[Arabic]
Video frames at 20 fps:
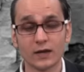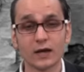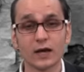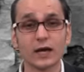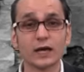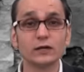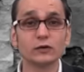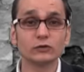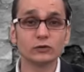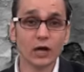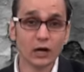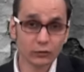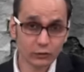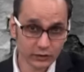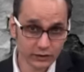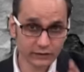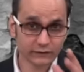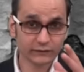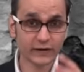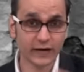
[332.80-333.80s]
خيو تعالوا
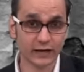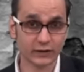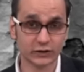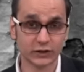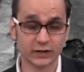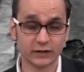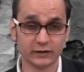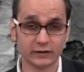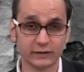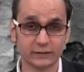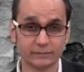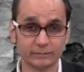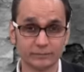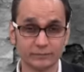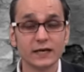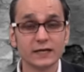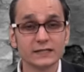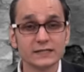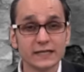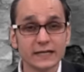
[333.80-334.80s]
نتفق على شغله
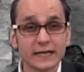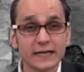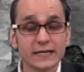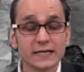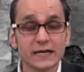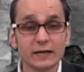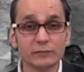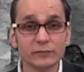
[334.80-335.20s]
إذا كنا